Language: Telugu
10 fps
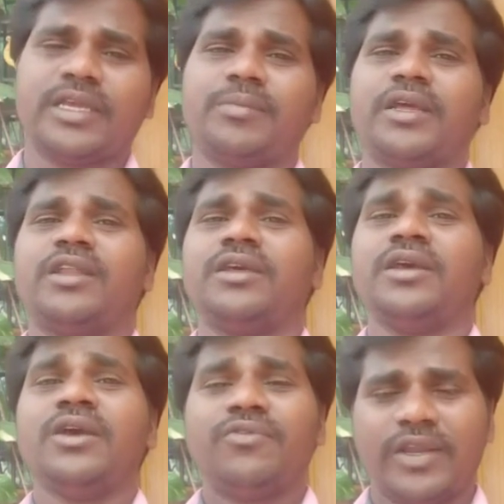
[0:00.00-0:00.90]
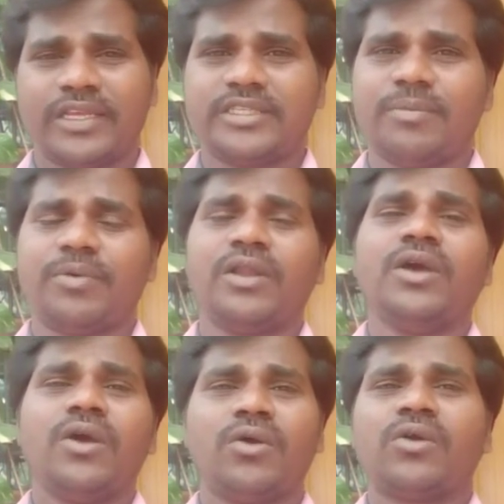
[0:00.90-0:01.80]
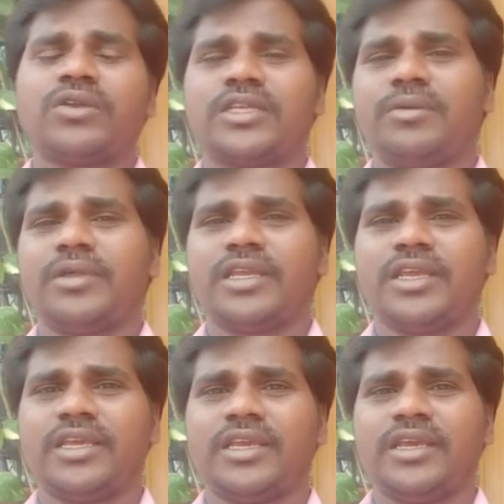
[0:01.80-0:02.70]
మీకు ఏమైనా కానీ ఫర్ ఎగ్జాంపుల్ ఒక్కొక్కసారి మనకి